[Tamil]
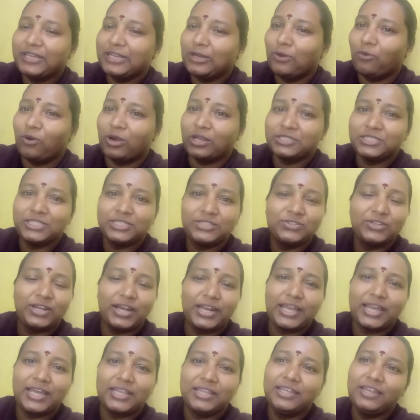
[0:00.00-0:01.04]
வீட்டில்
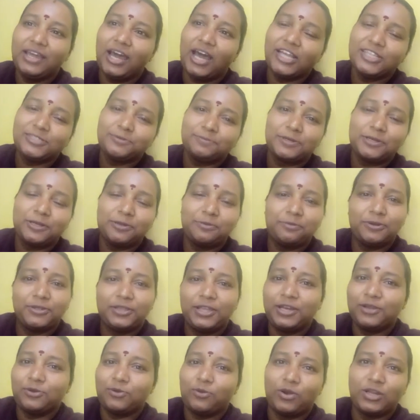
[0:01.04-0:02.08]
உடஞ்சதும் கிடையாது ஹாஸ்பிட்டலுக்கு
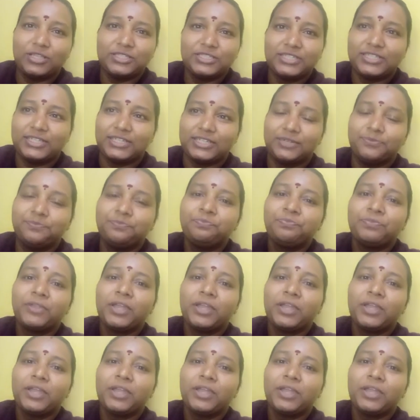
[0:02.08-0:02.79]
போய் தான் எனக்கு உடஞ்சிருக்கு